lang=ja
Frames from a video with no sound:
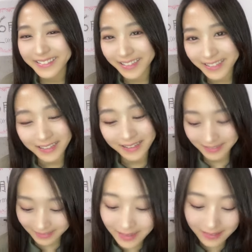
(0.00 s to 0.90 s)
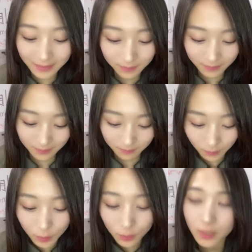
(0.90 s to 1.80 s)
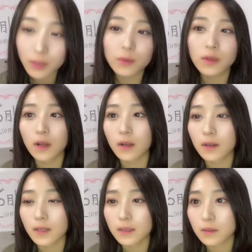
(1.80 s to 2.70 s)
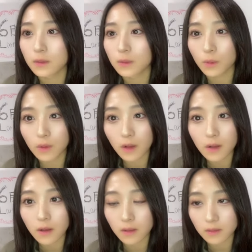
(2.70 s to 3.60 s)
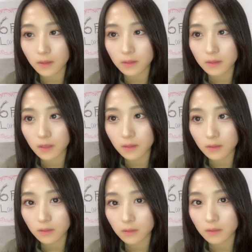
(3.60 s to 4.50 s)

確かにねでもボイトレとかレッスンとかたくさん